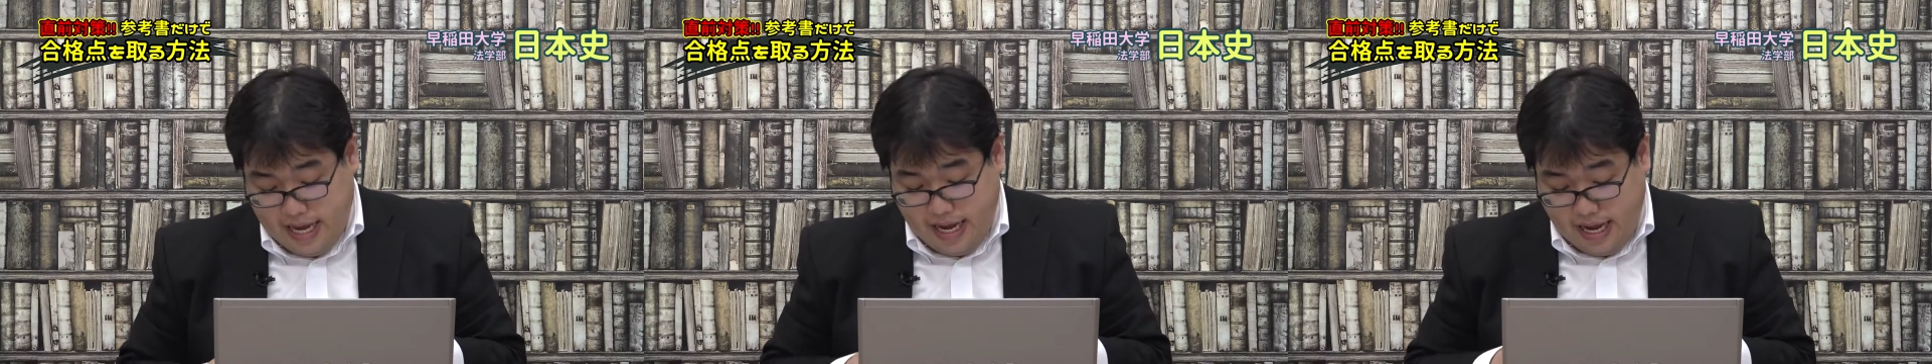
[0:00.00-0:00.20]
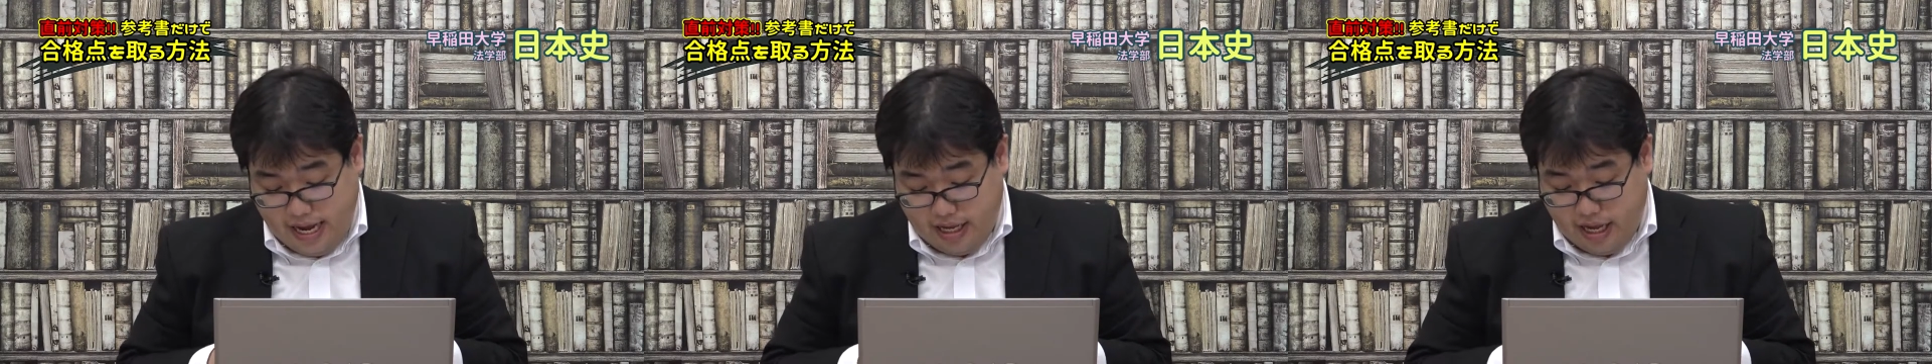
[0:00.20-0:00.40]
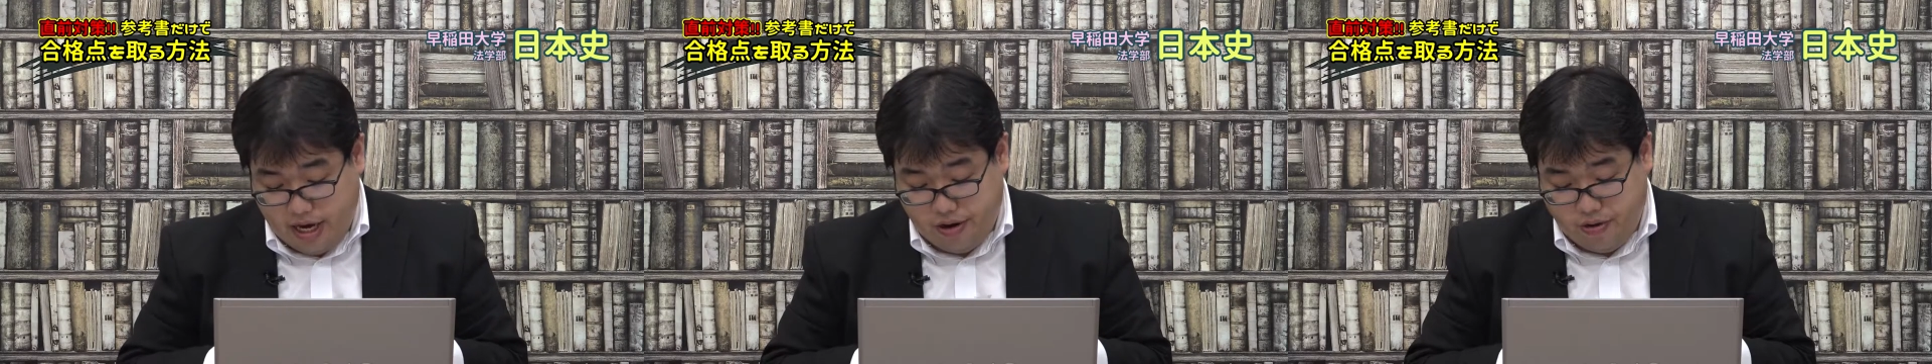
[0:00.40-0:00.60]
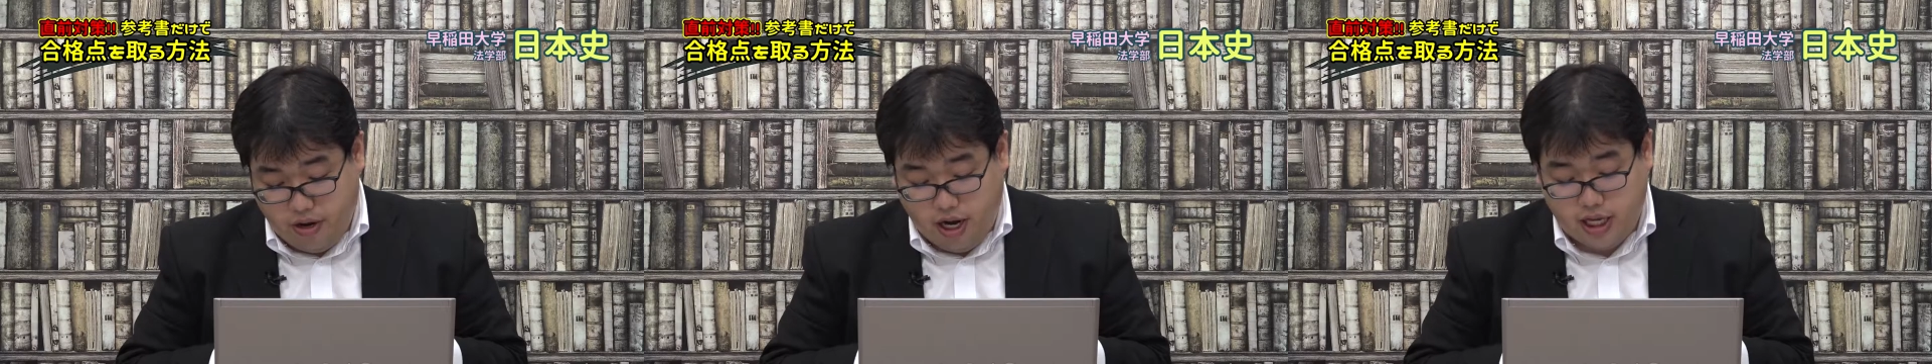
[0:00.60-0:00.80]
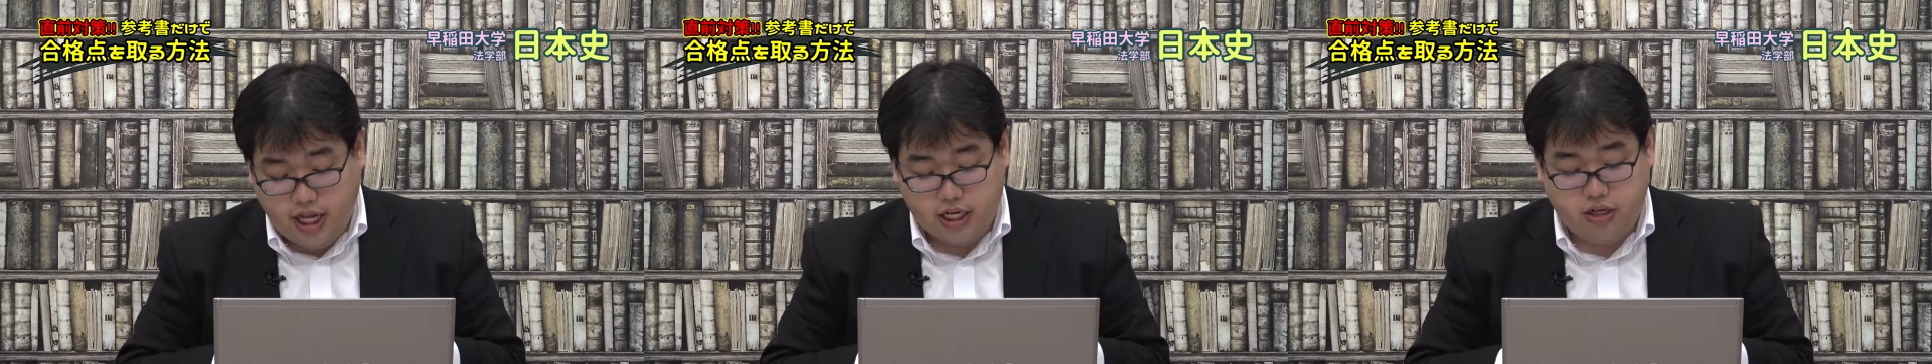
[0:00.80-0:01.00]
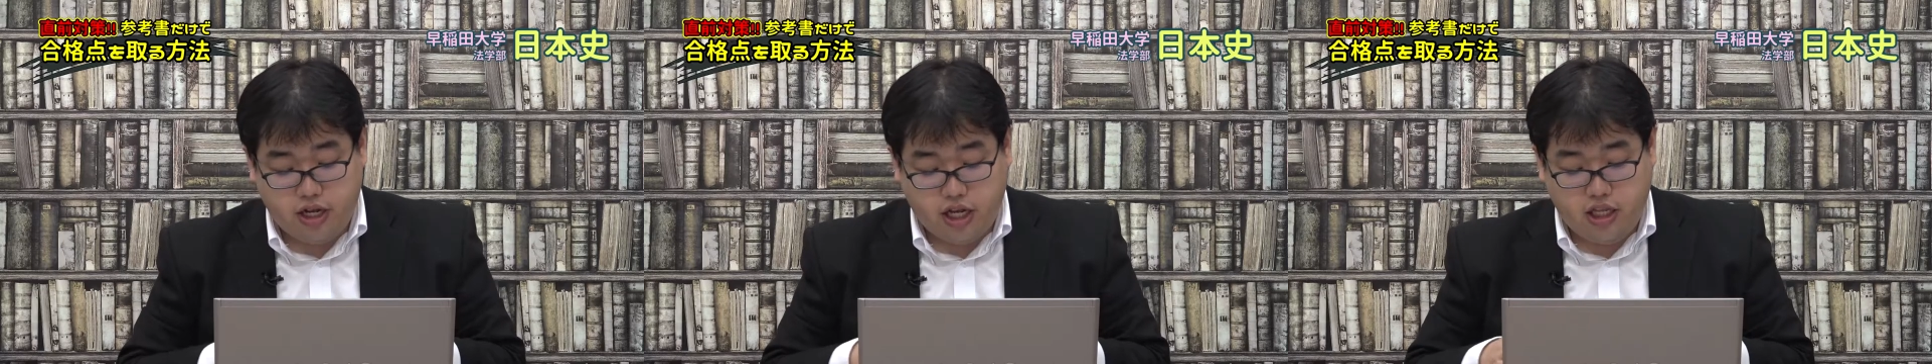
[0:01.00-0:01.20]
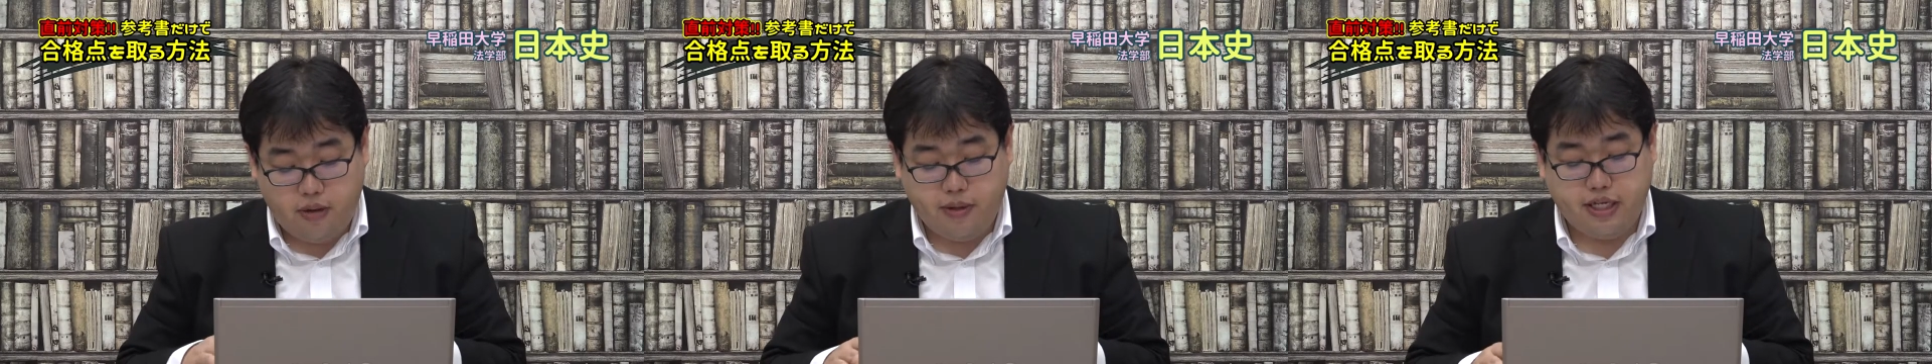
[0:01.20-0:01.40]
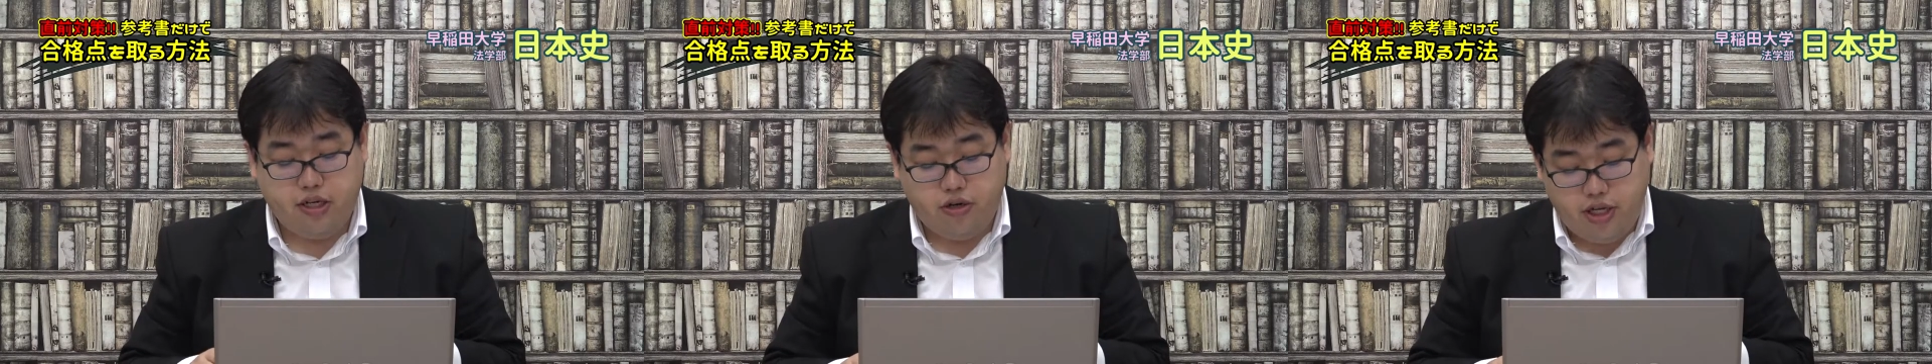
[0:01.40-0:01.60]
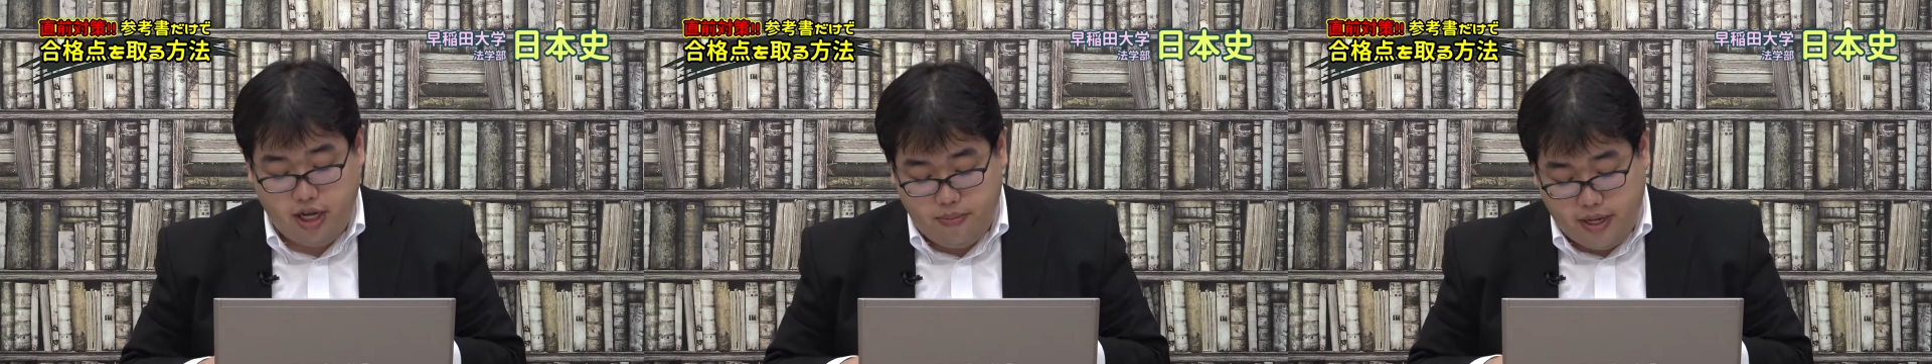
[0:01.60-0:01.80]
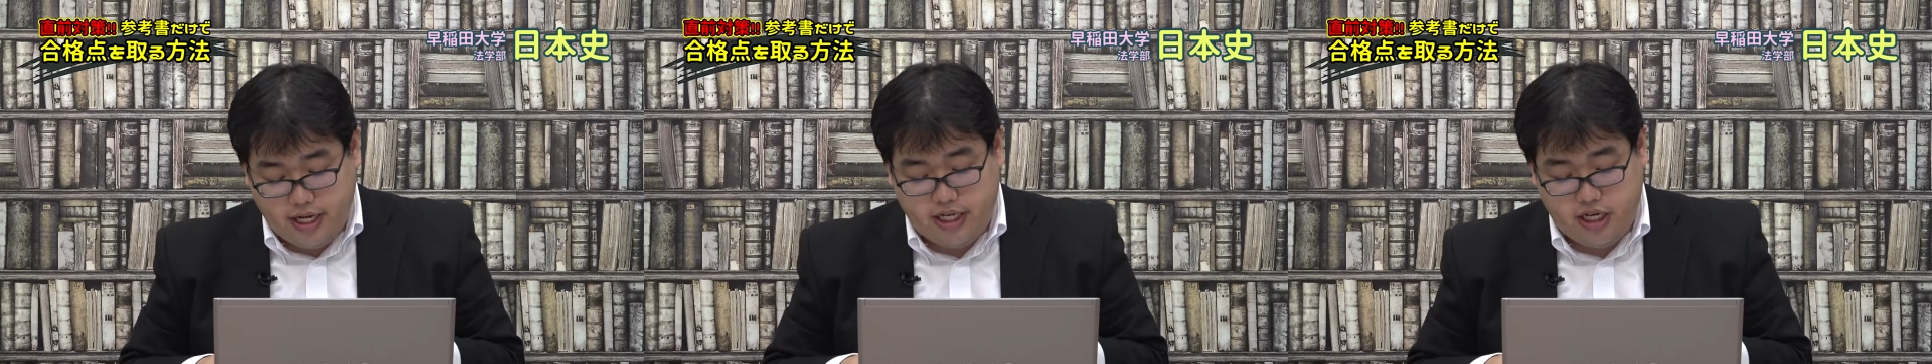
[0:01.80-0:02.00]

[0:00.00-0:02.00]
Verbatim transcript: えー、出るような形となってますので、まあ、